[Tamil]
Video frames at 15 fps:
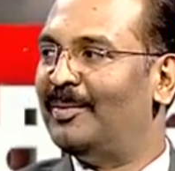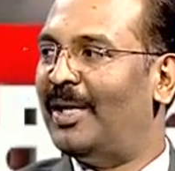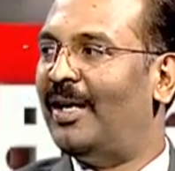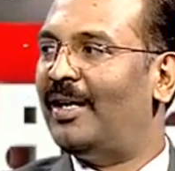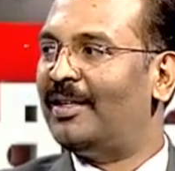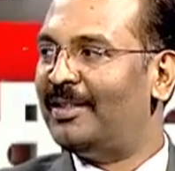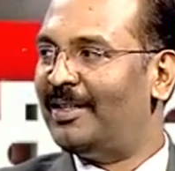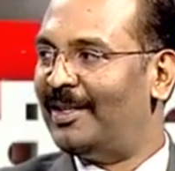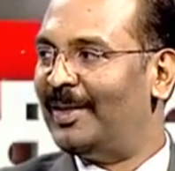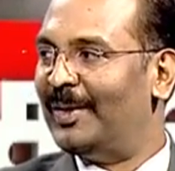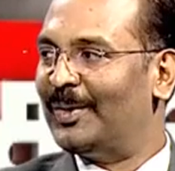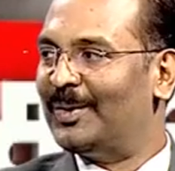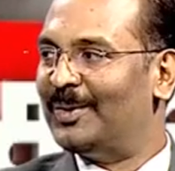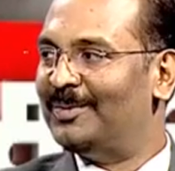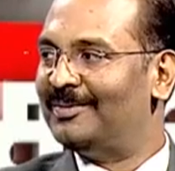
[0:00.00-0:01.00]

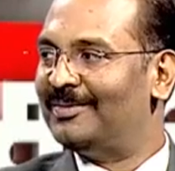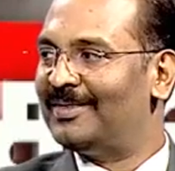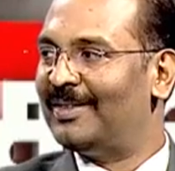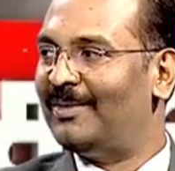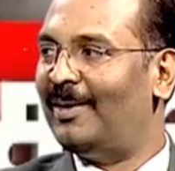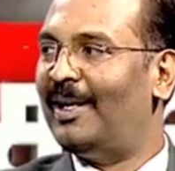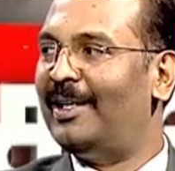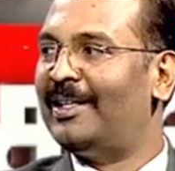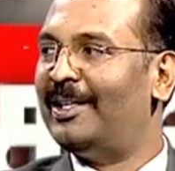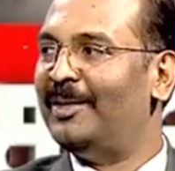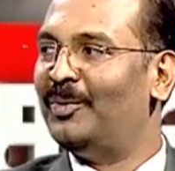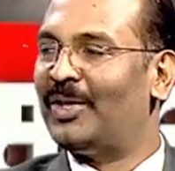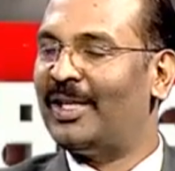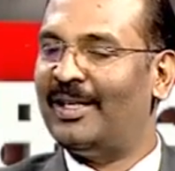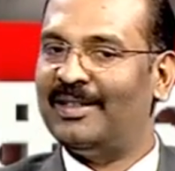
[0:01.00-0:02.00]
மாறுதல்களுக்கும் வாழ்க்கை
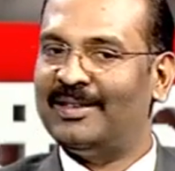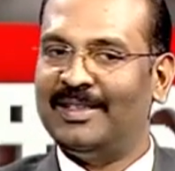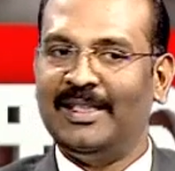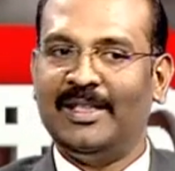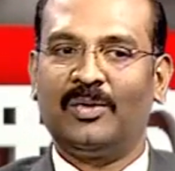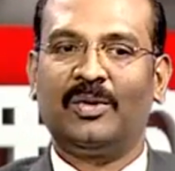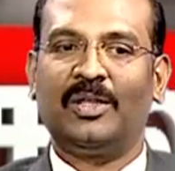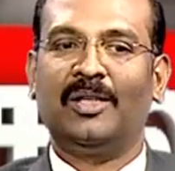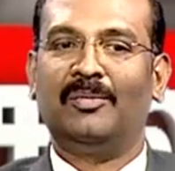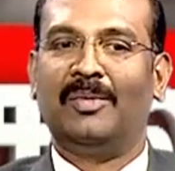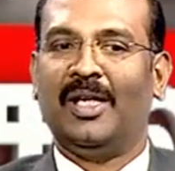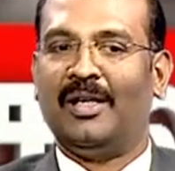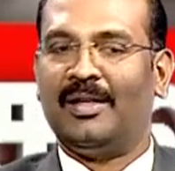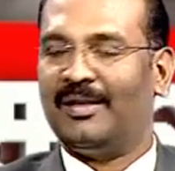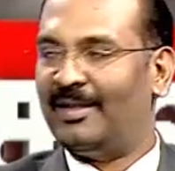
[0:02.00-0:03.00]
முறையில் செய்யக்கூடிய
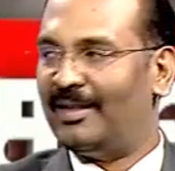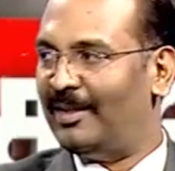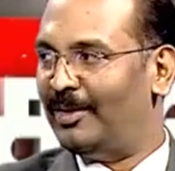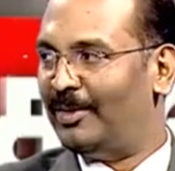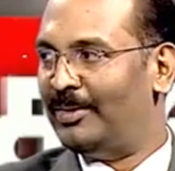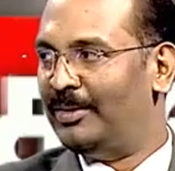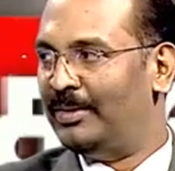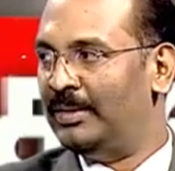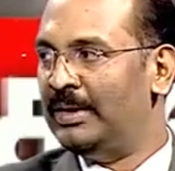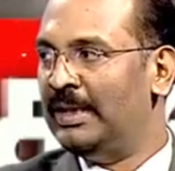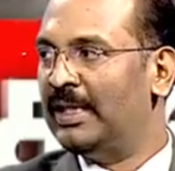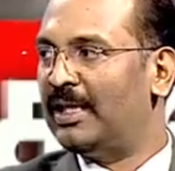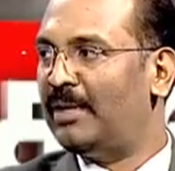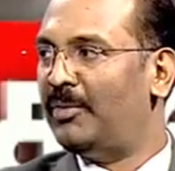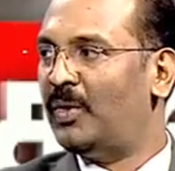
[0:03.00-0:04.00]
மாறுதல்களுக்கும்
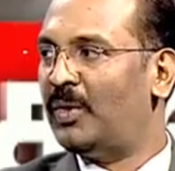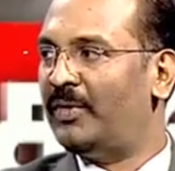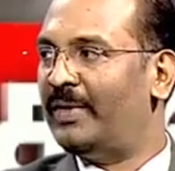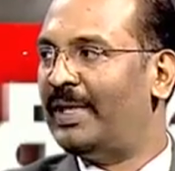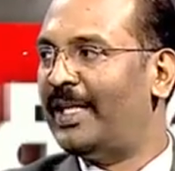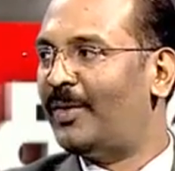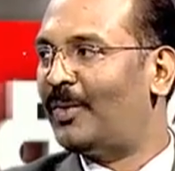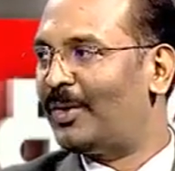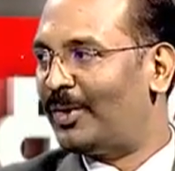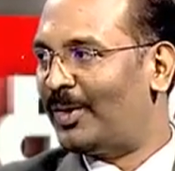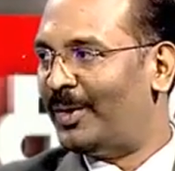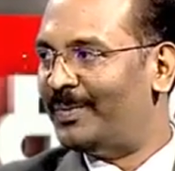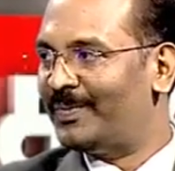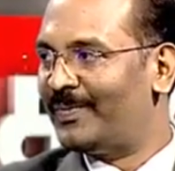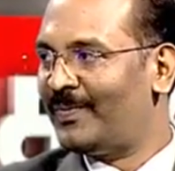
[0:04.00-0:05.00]
நம்ம ஒரு விலை
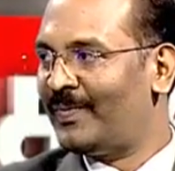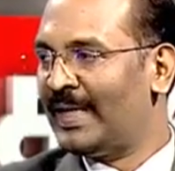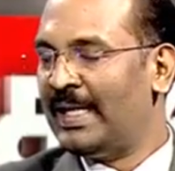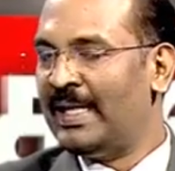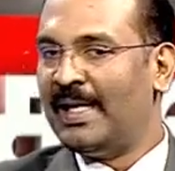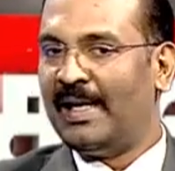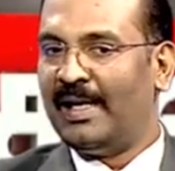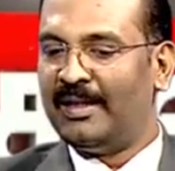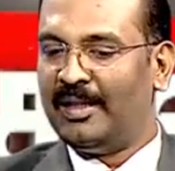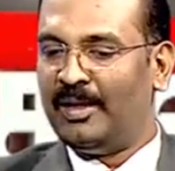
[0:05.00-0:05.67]
கொடுக்குறோம் அந்த